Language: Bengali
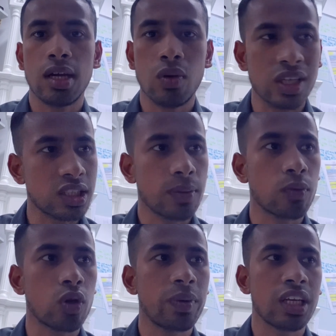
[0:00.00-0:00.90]
হোয়াটসঅ্যাপ
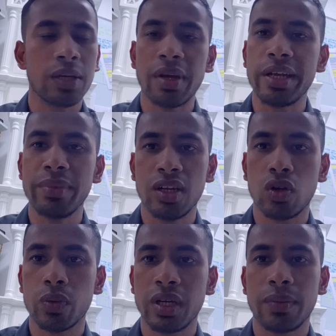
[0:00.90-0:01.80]
করবেন কিংবা ইমেল
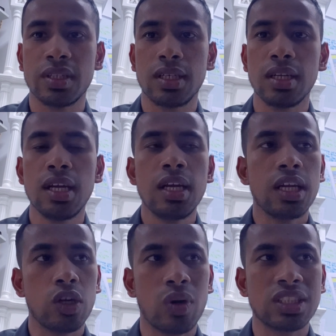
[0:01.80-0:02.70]
করবেন আমাদের
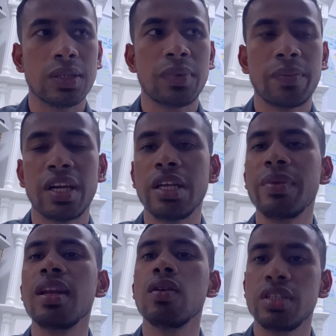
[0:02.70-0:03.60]
হোয়াটসঅ্যাপ নাম্বার
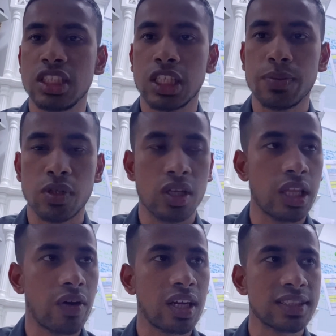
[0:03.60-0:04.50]
ইমেল ডিসক্রিপশনে
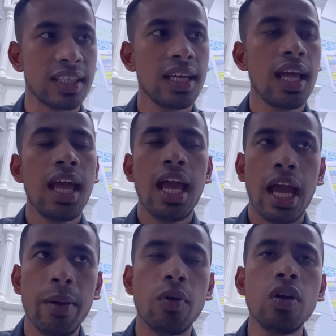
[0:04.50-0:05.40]
দেওয়া আছে
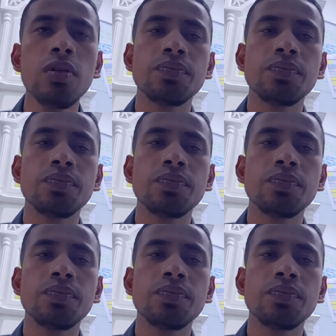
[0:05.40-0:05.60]
এবং